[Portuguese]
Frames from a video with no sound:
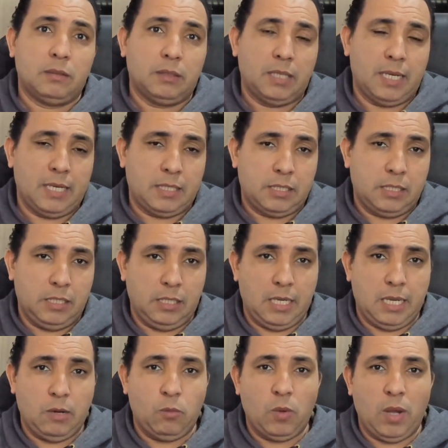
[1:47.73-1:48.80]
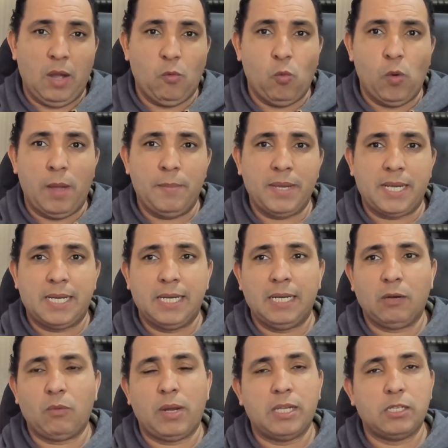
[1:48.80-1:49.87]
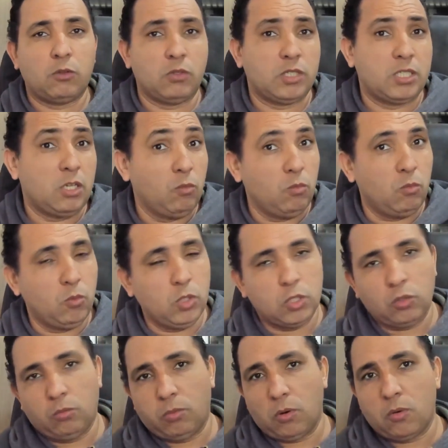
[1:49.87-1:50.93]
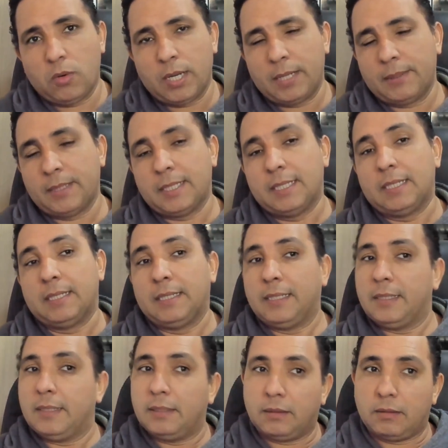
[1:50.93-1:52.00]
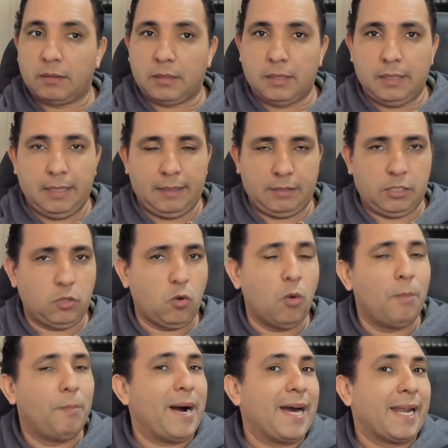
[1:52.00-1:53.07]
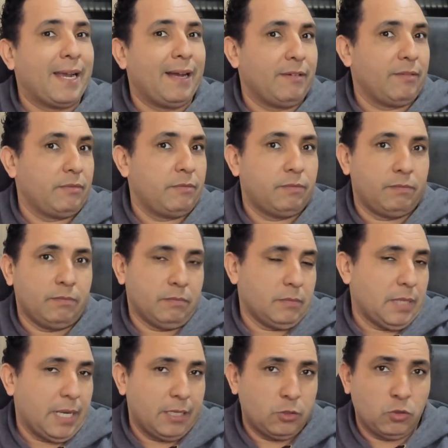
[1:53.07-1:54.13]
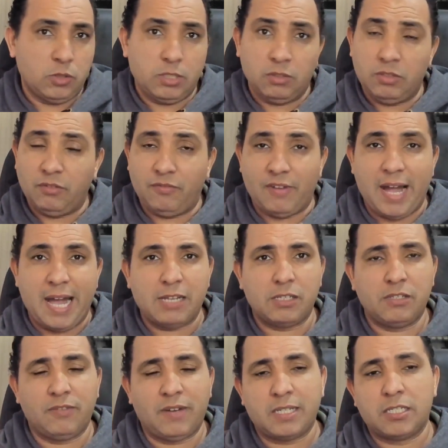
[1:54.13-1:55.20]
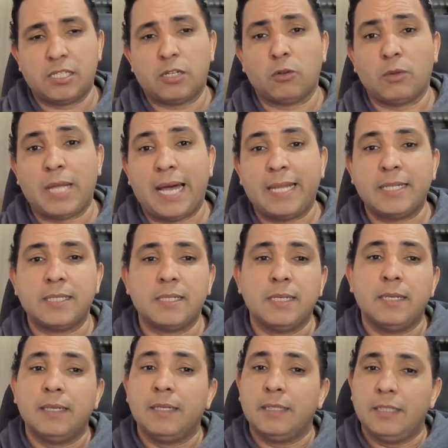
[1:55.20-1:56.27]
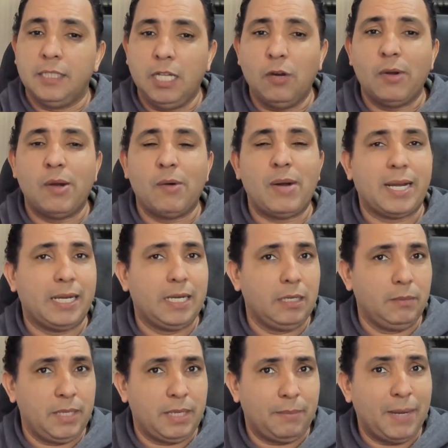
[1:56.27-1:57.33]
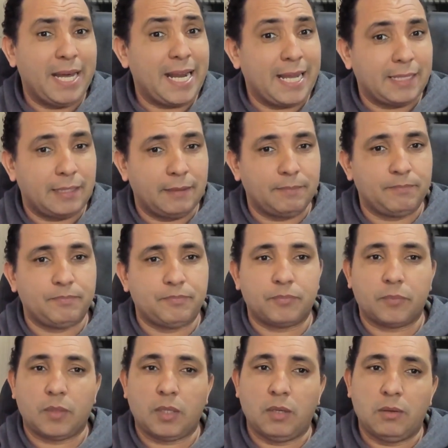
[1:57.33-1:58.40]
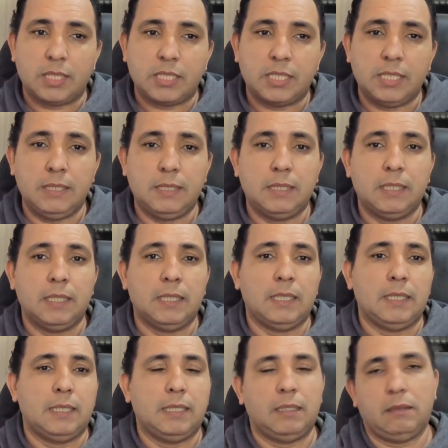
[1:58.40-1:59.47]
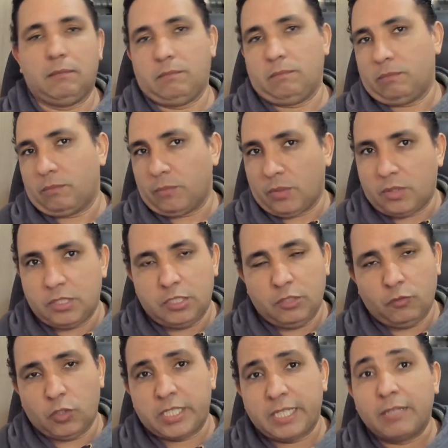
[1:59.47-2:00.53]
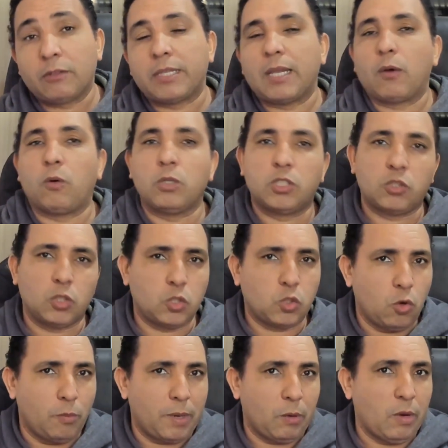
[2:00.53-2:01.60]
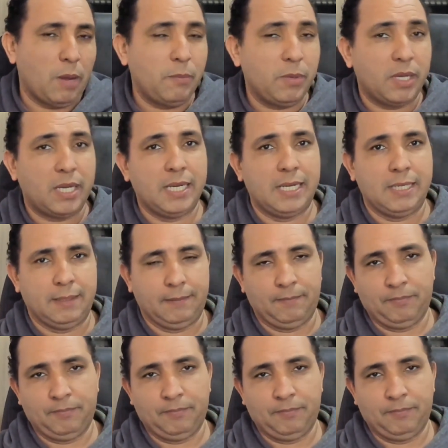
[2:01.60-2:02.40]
É assim, é uma webcam com a resolução muito boa. É, se compara a resolução de vários e vários celulares, não é uma câmera barata. Então, assim, se você não tem condições de comprar uma webcam